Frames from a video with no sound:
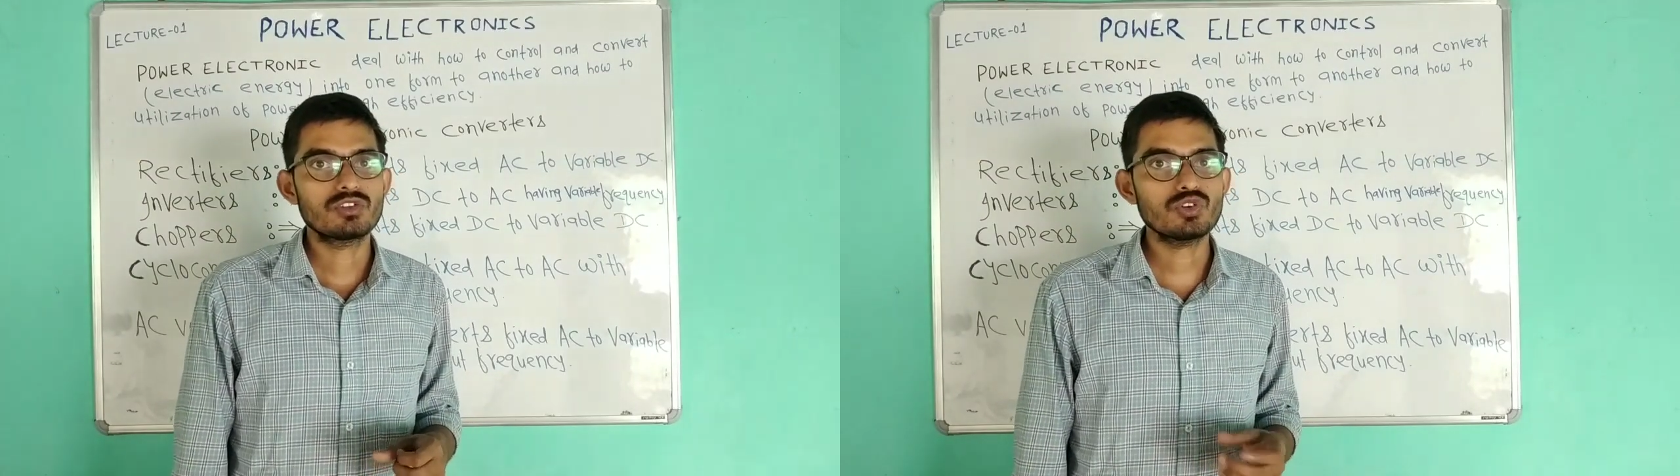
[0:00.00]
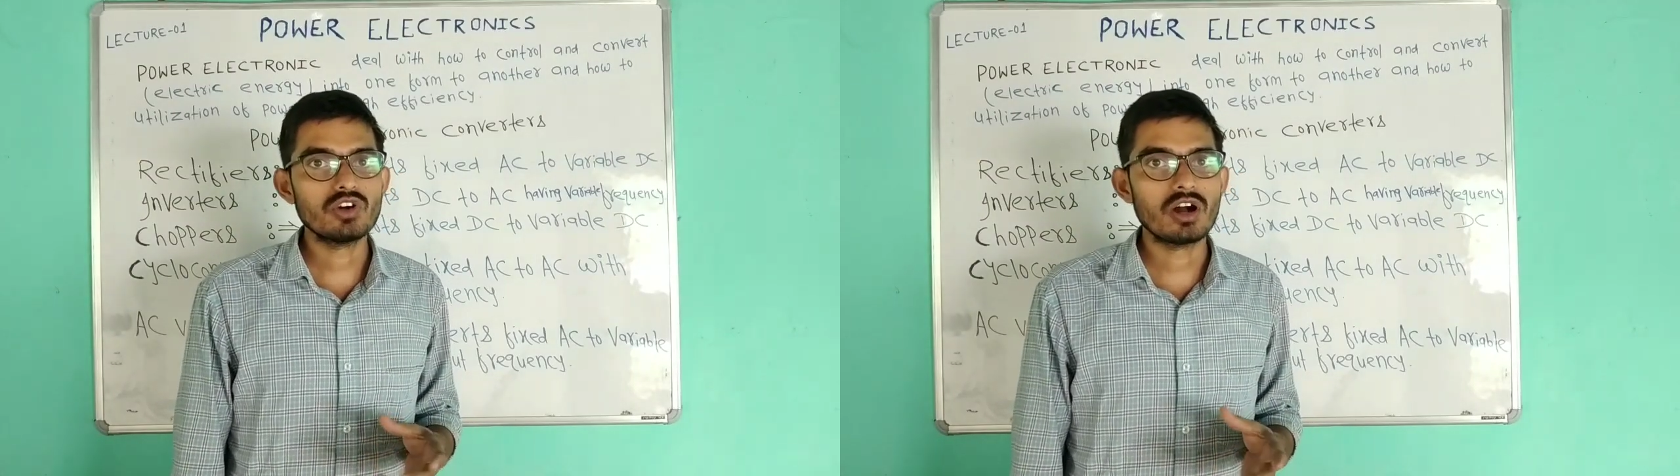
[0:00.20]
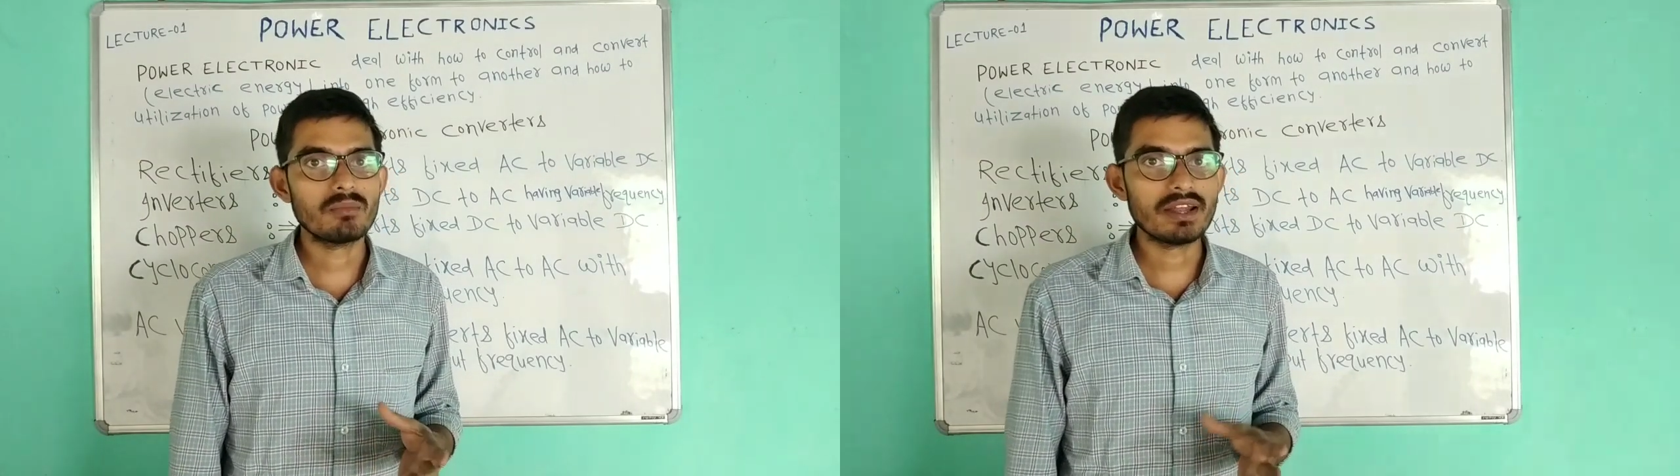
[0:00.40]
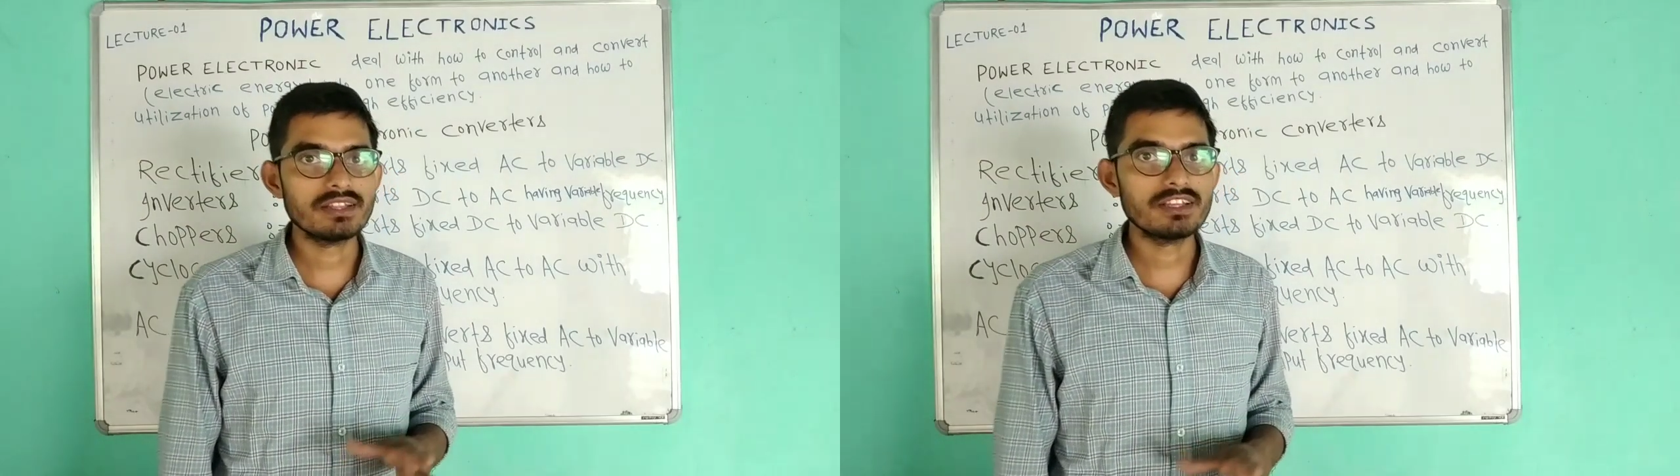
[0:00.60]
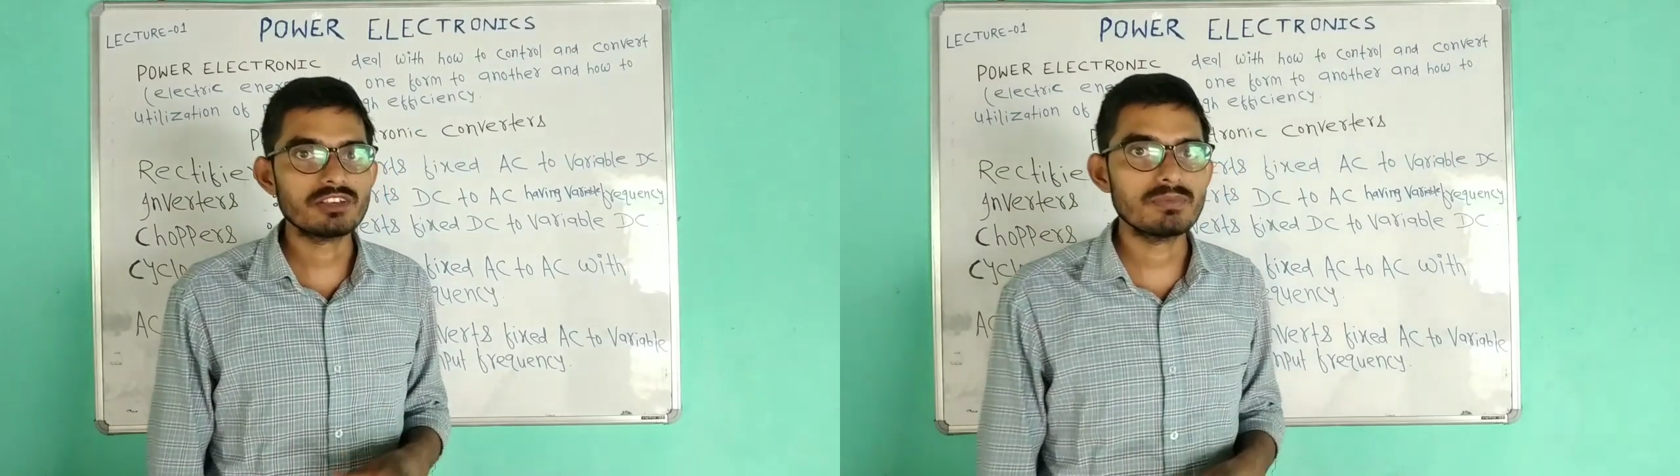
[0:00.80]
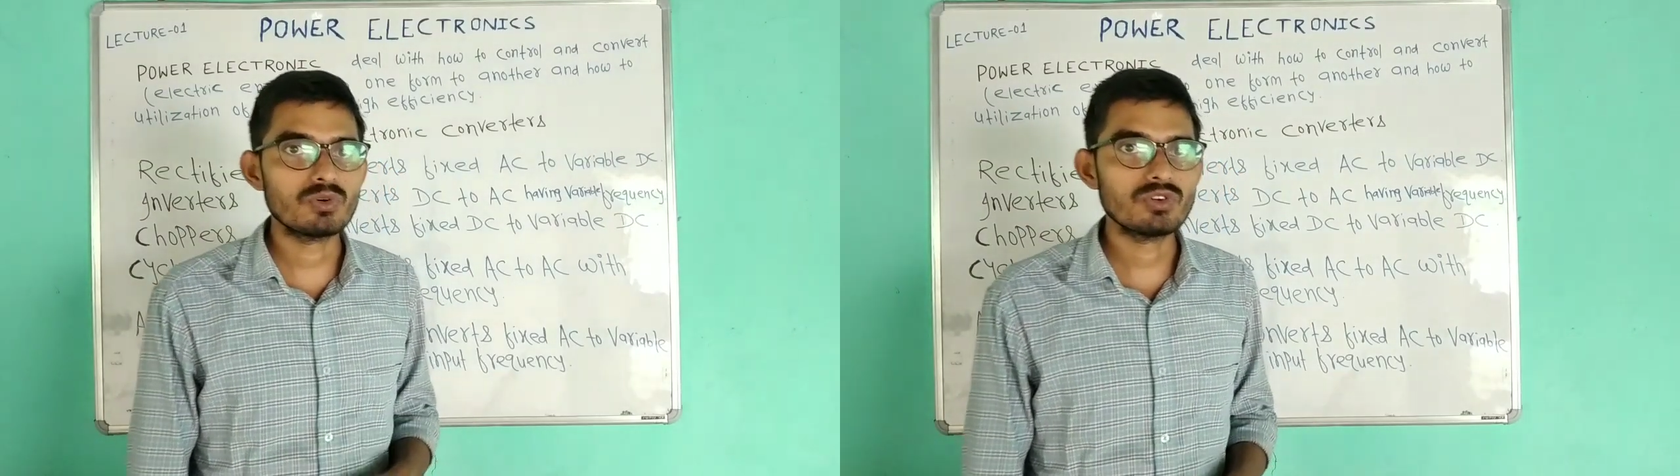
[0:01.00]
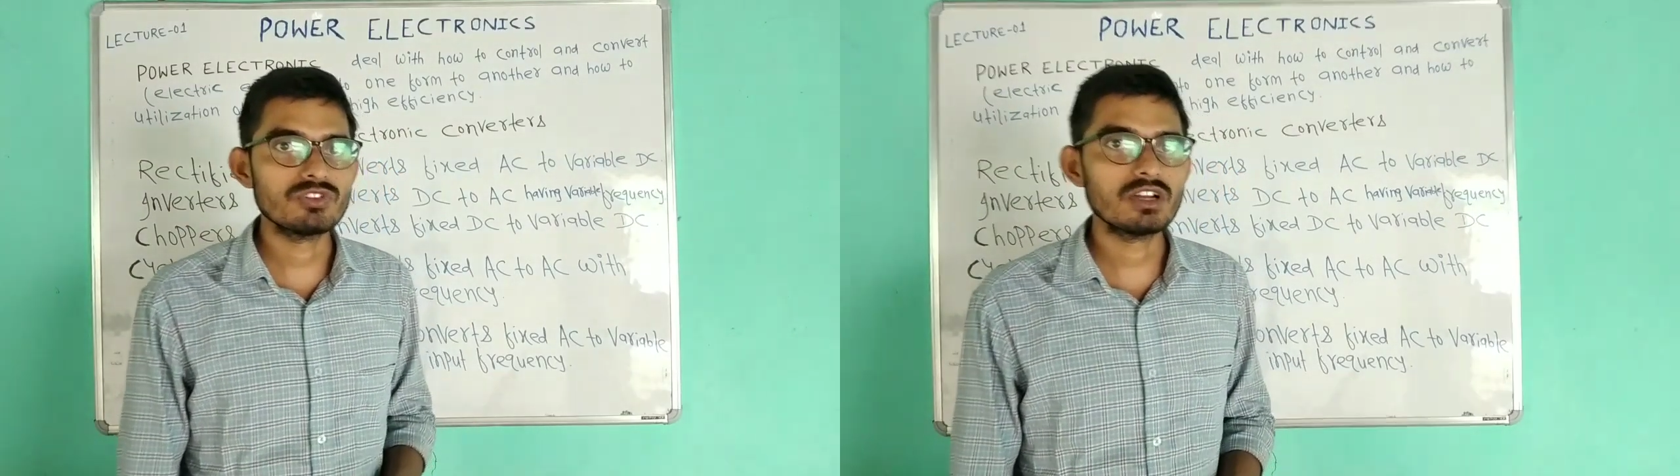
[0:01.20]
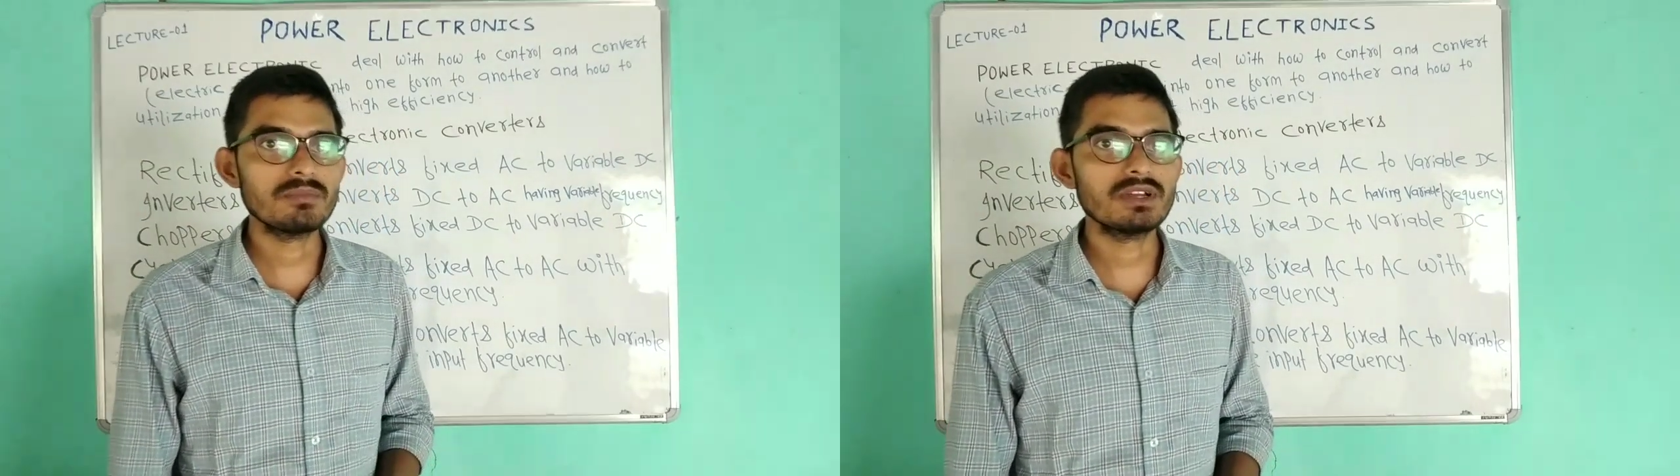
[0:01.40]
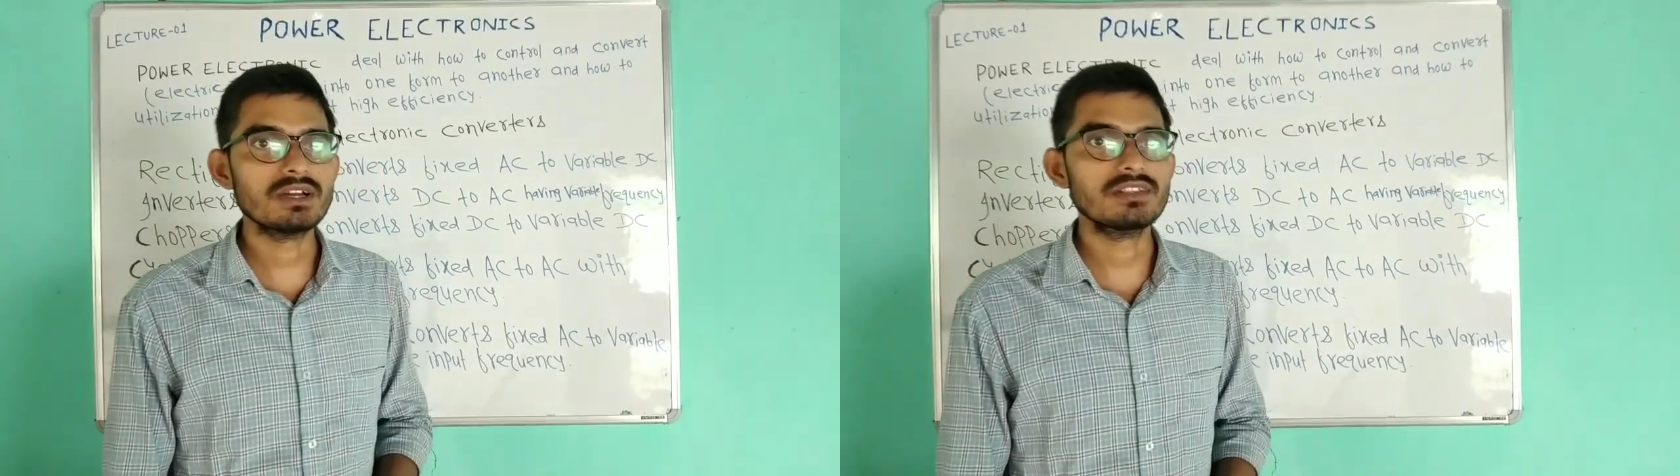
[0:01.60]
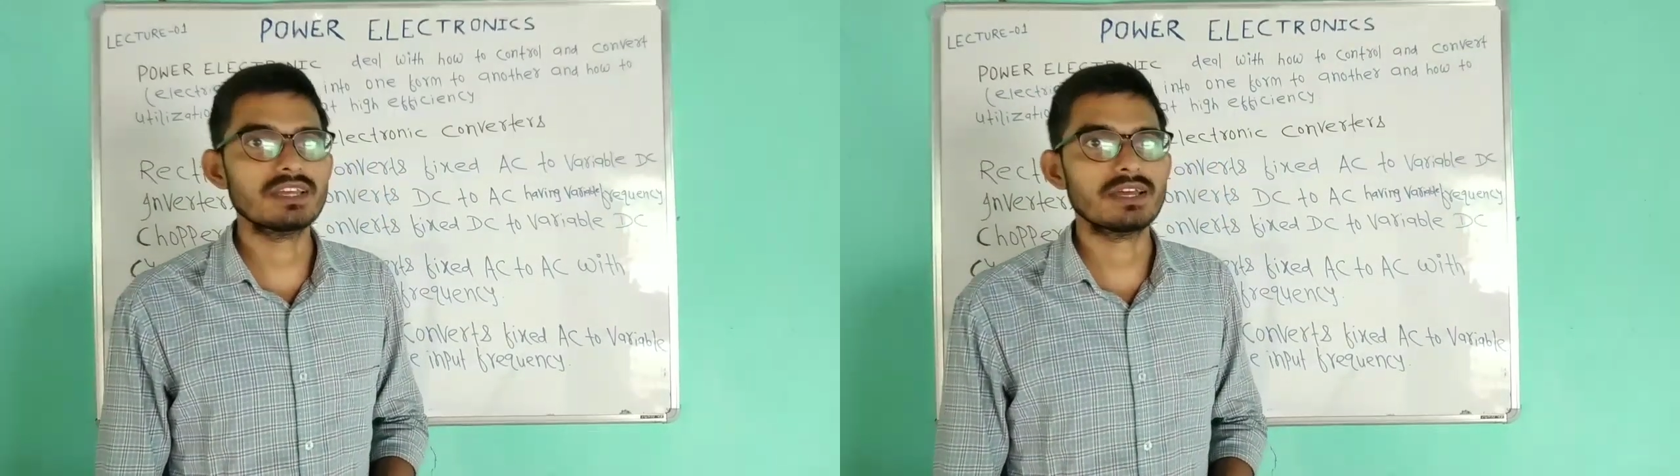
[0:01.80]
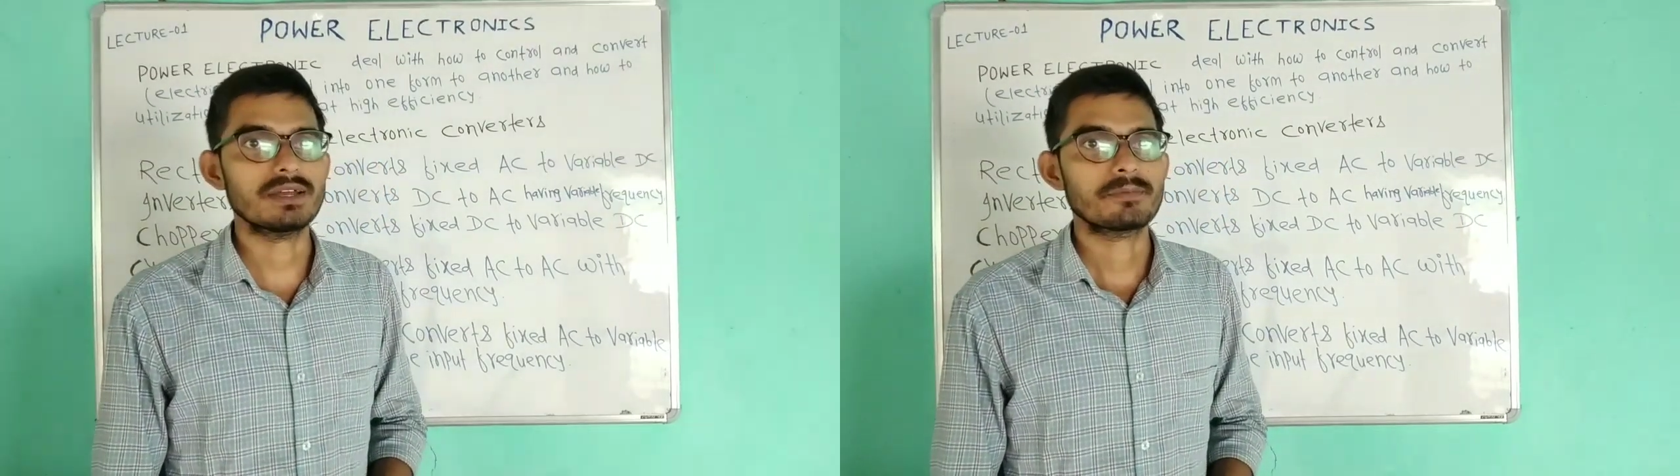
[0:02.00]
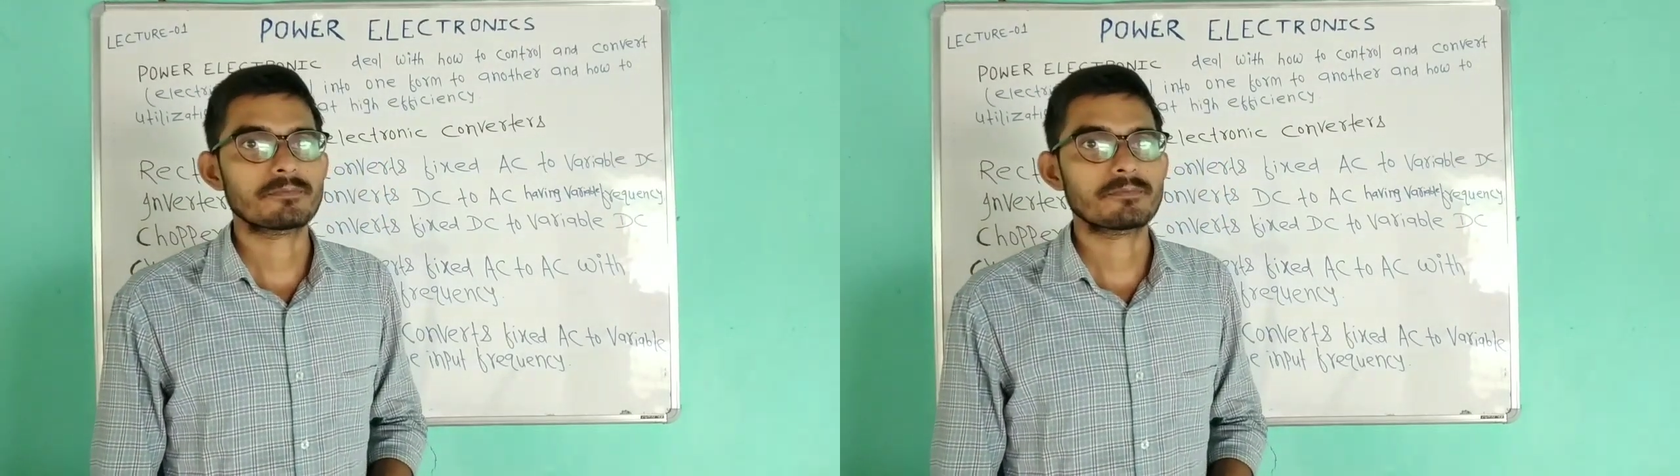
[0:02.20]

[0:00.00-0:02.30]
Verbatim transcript: जो हमारे देश में कौन सी कंपनी करती है